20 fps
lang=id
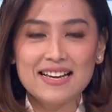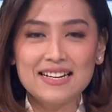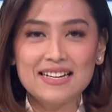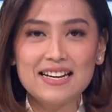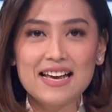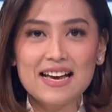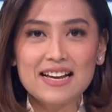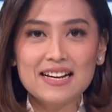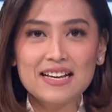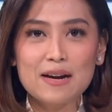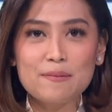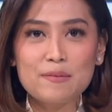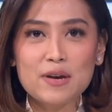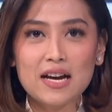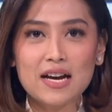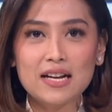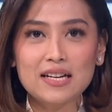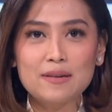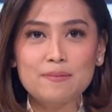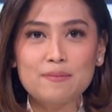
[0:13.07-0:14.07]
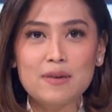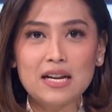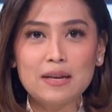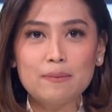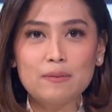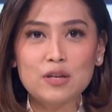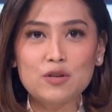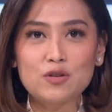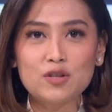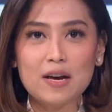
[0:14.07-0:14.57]
Dan kami akan kembali
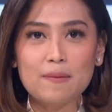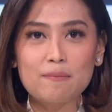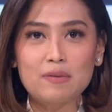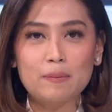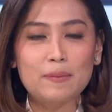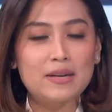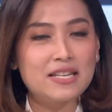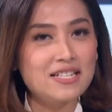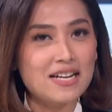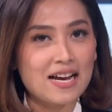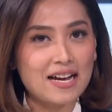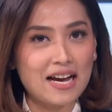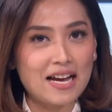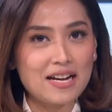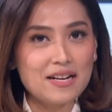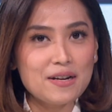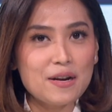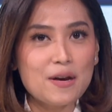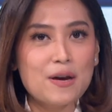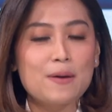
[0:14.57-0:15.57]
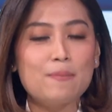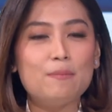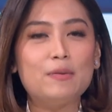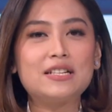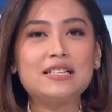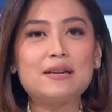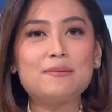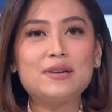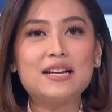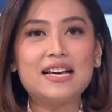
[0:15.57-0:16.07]
melanjutkan perbincangan
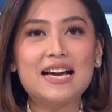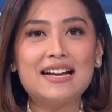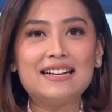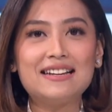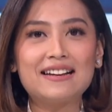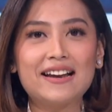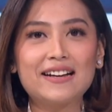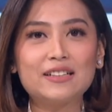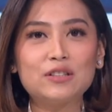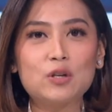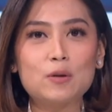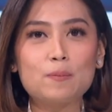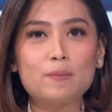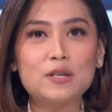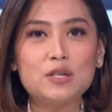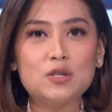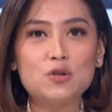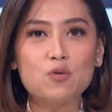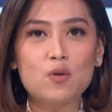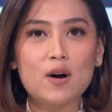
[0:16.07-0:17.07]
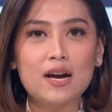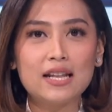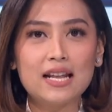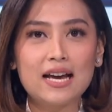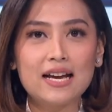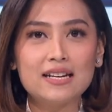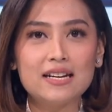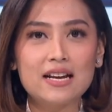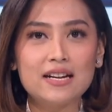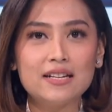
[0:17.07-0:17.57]
bersama dengan Direktur
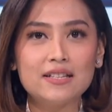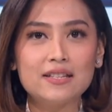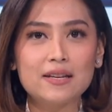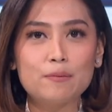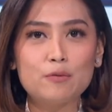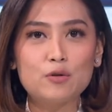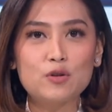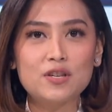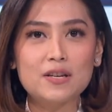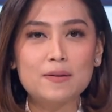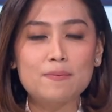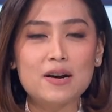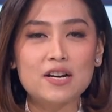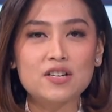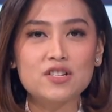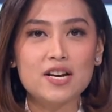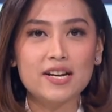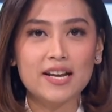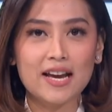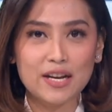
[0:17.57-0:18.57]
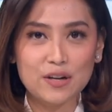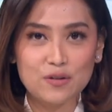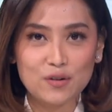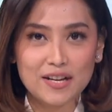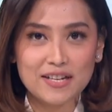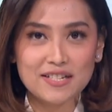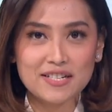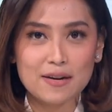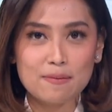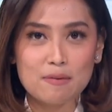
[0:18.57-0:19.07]
Penjualan dan Distribusi Bank Syariah
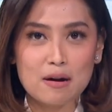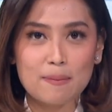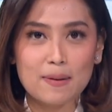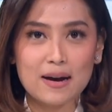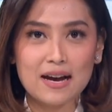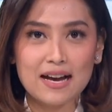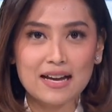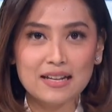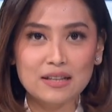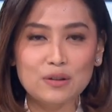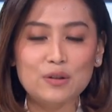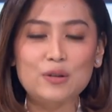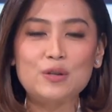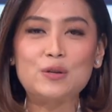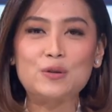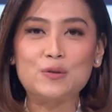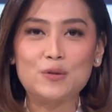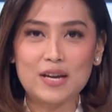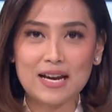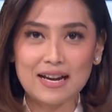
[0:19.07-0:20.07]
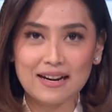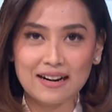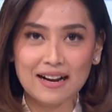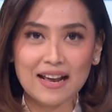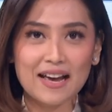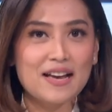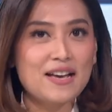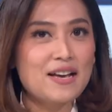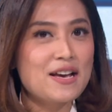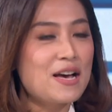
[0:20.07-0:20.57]
Indonesia, Bapak Anton Soekarno.
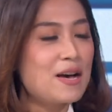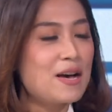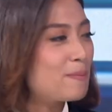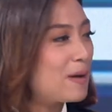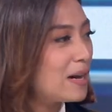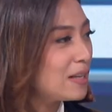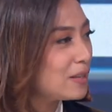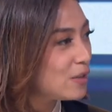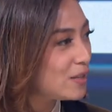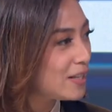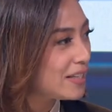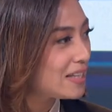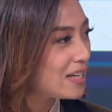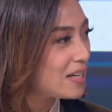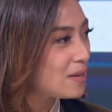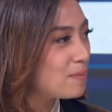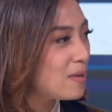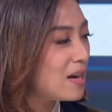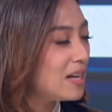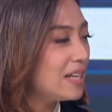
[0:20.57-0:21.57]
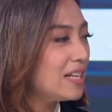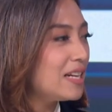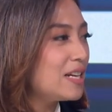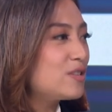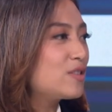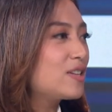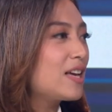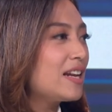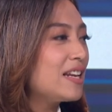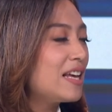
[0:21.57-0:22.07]
Pak Anton, kita kembali
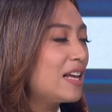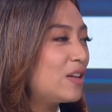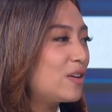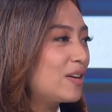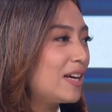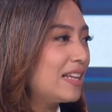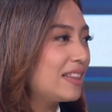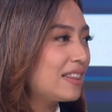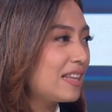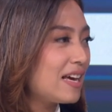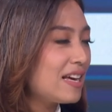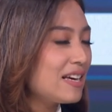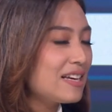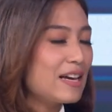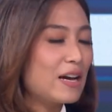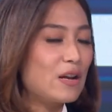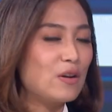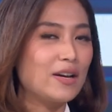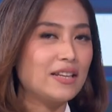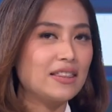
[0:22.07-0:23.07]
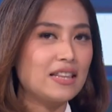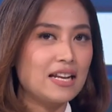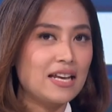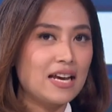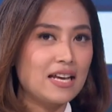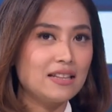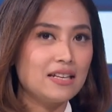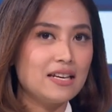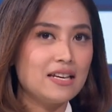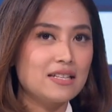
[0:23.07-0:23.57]
lanjutkan dialog kita. Kalau kita
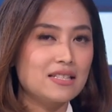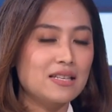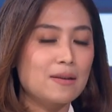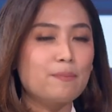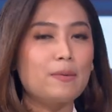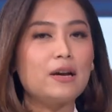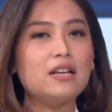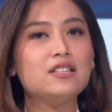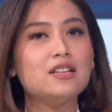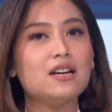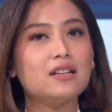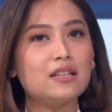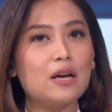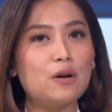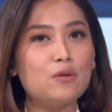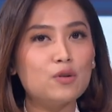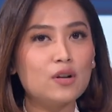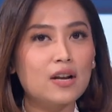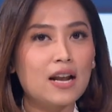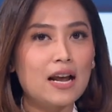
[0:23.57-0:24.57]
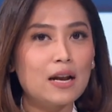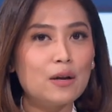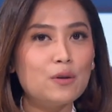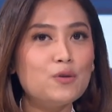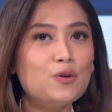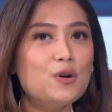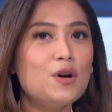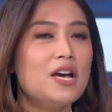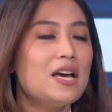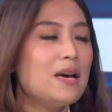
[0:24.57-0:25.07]
lihat di sepanjang tahun
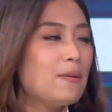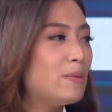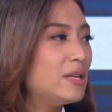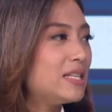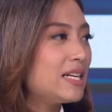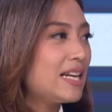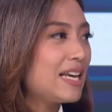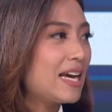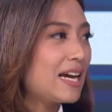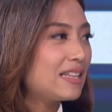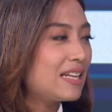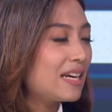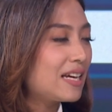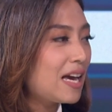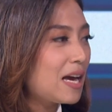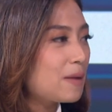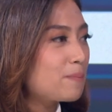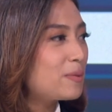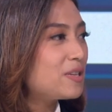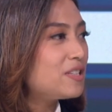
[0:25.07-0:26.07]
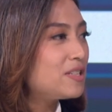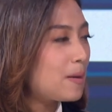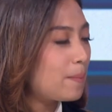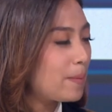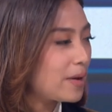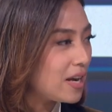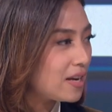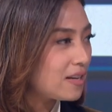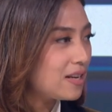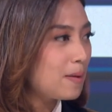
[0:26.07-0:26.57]
lalu, bisa dikatakan
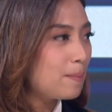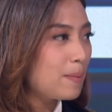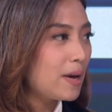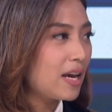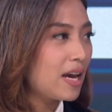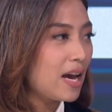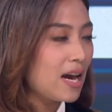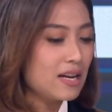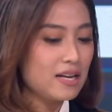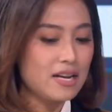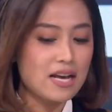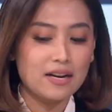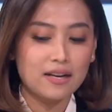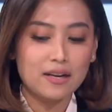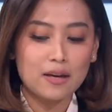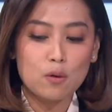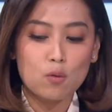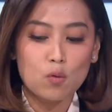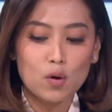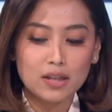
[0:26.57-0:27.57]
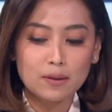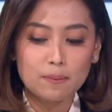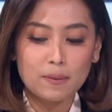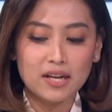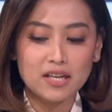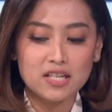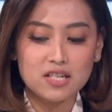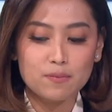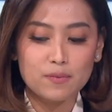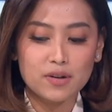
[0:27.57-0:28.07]
pencapaian DPK dari World
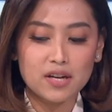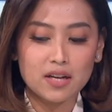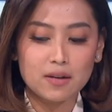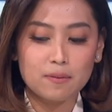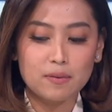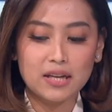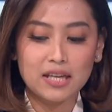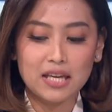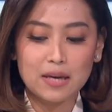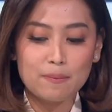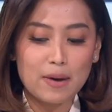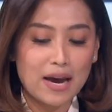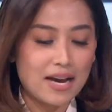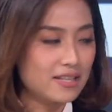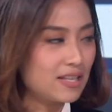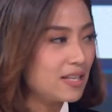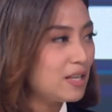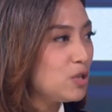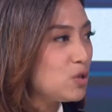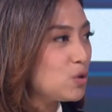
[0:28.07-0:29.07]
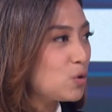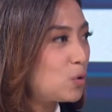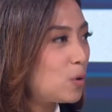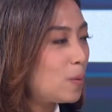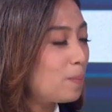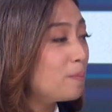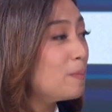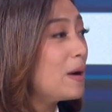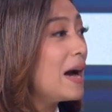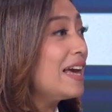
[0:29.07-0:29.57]
Management yang dimiliki BS ini
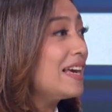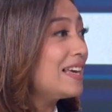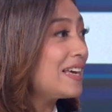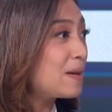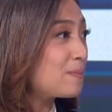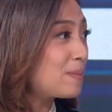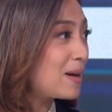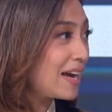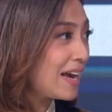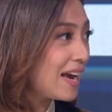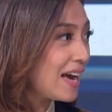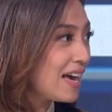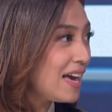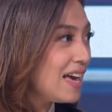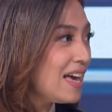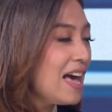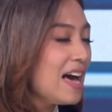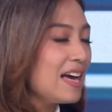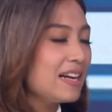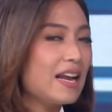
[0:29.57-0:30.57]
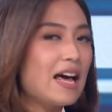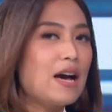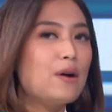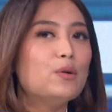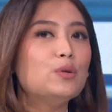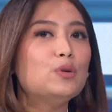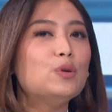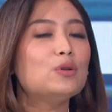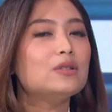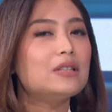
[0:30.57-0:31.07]
cukup baik ya Pak ya. Nah,
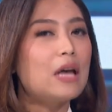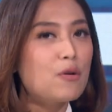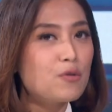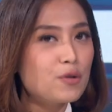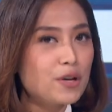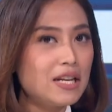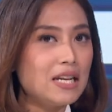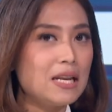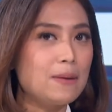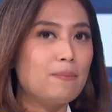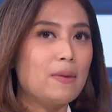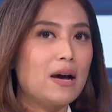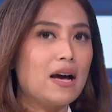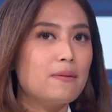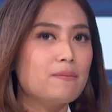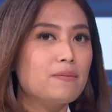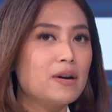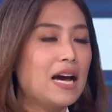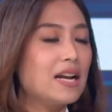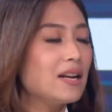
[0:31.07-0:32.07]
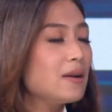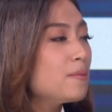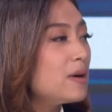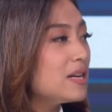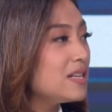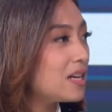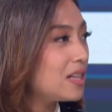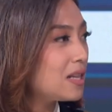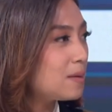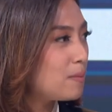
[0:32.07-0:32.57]
untuk tahun ini Pak, karena
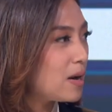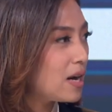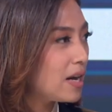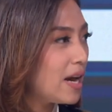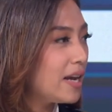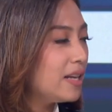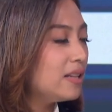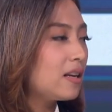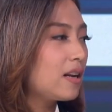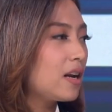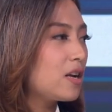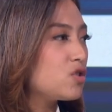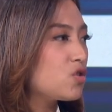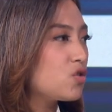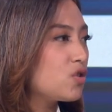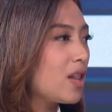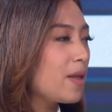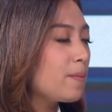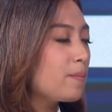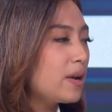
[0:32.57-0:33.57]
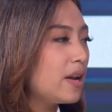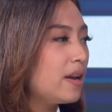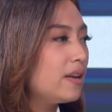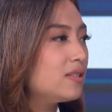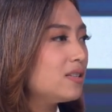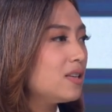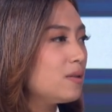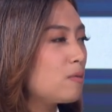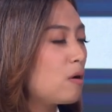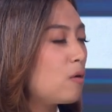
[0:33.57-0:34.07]
banyak lembaga internasional yang
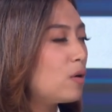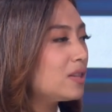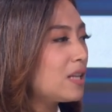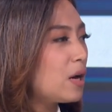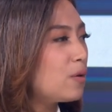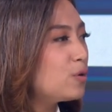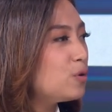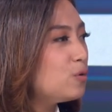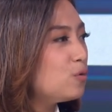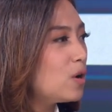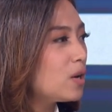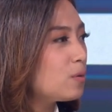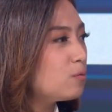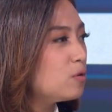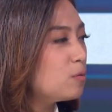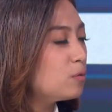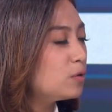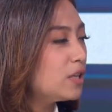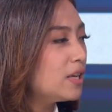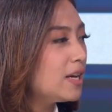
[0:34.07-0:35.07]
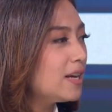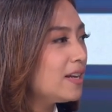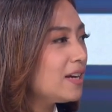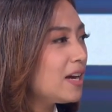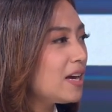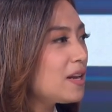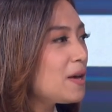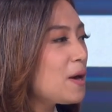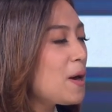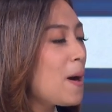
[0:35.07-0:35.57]
prediksi bahwa tahun 2023 ini
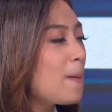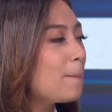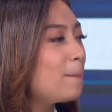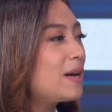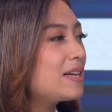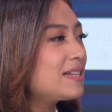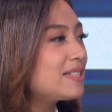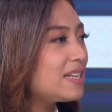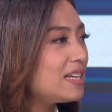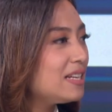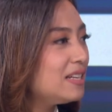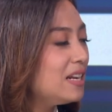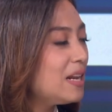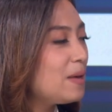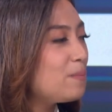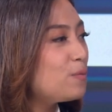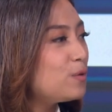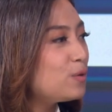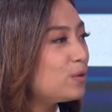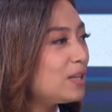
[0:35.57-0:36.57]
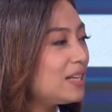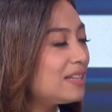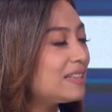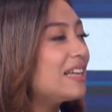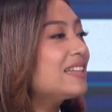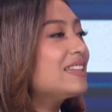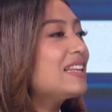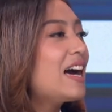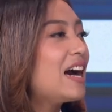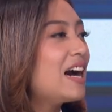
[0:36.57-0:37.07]
kan masih diliputi
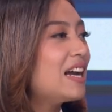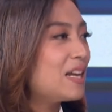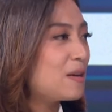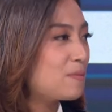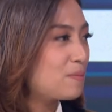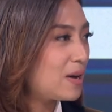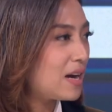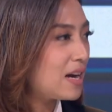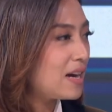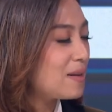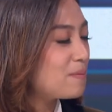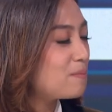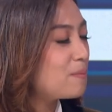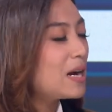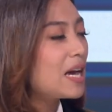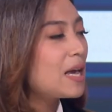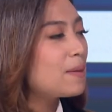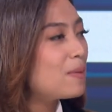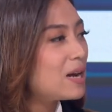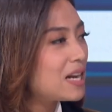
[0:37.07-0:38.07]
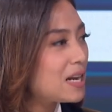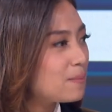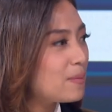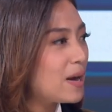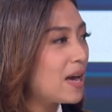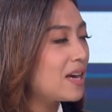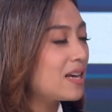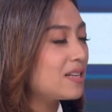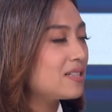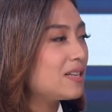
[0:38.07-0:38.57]
tantangan ya Pak. Bagaimana
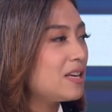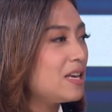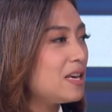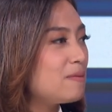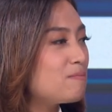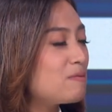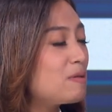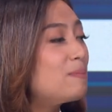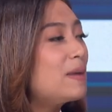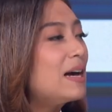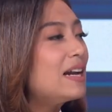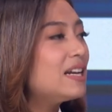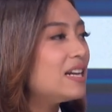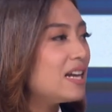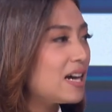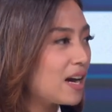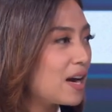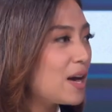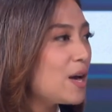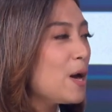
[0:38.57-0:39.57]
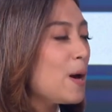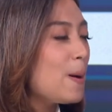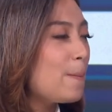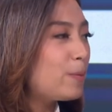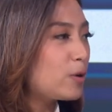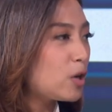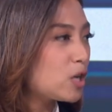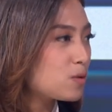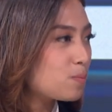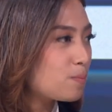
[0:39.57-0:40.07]
BSI memandang
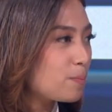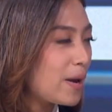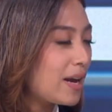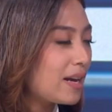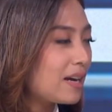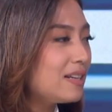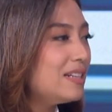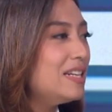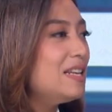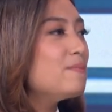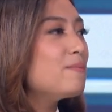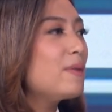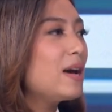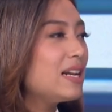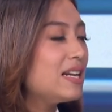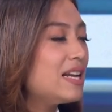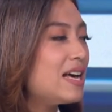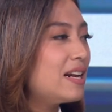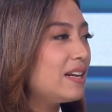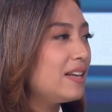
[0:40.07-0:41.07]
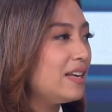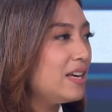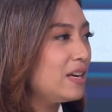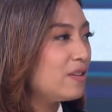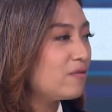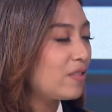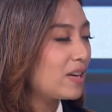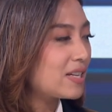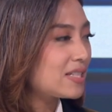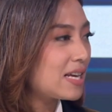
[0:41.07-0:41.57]
prospek demand dari
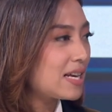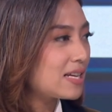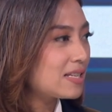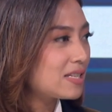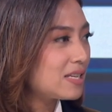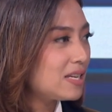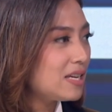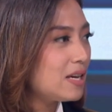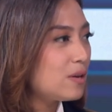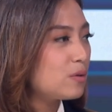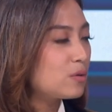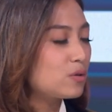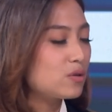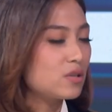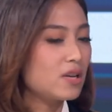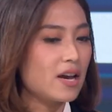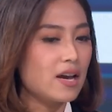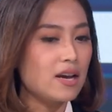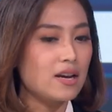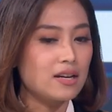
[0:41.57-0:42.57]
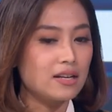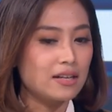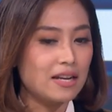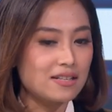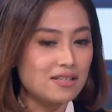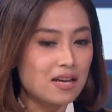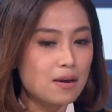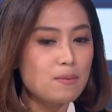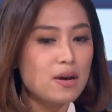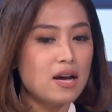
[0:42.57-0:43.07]
investasi khususnya eh,
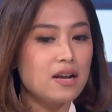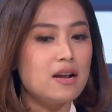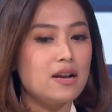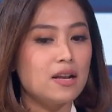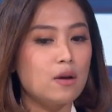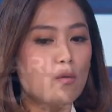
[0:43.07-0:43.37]
nasabah